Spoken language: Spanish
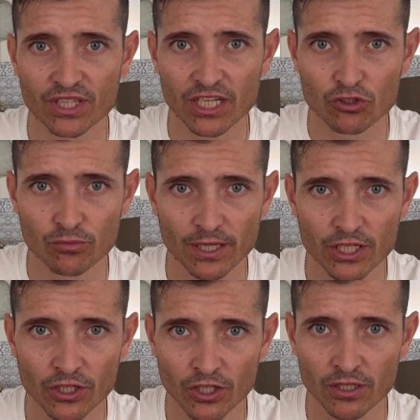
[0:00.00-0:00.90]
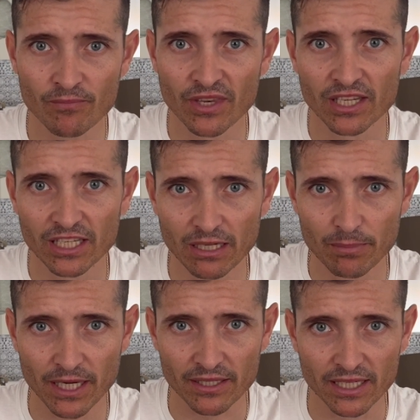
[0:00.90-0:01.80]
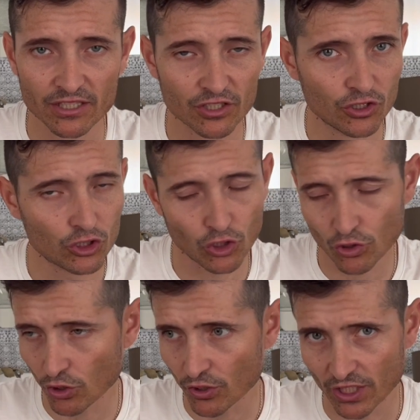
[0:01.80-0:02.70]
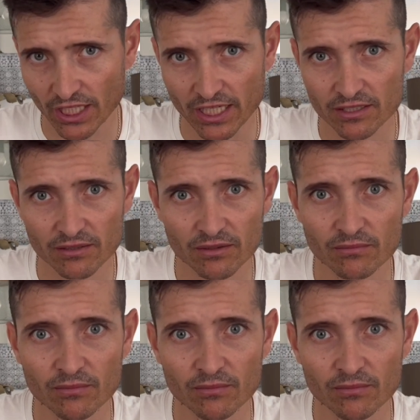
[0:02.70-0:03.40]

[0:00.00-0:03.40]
tren superior y piernas. Todos los días.